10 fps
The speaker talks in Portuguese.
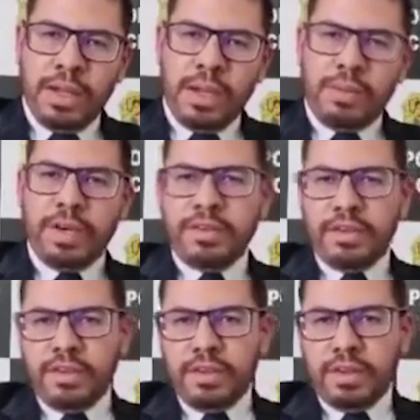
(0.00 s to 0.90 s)
A
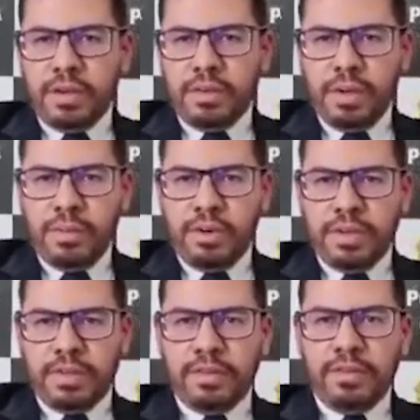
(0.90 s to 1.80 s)
partir de então, a
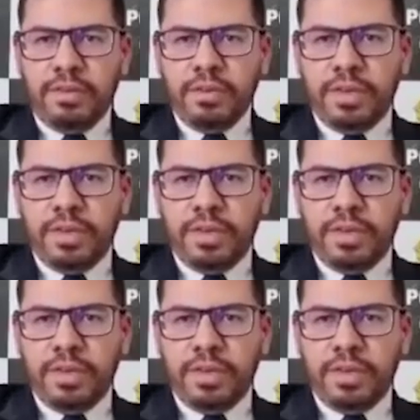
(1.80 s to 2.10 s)
Polícia Civil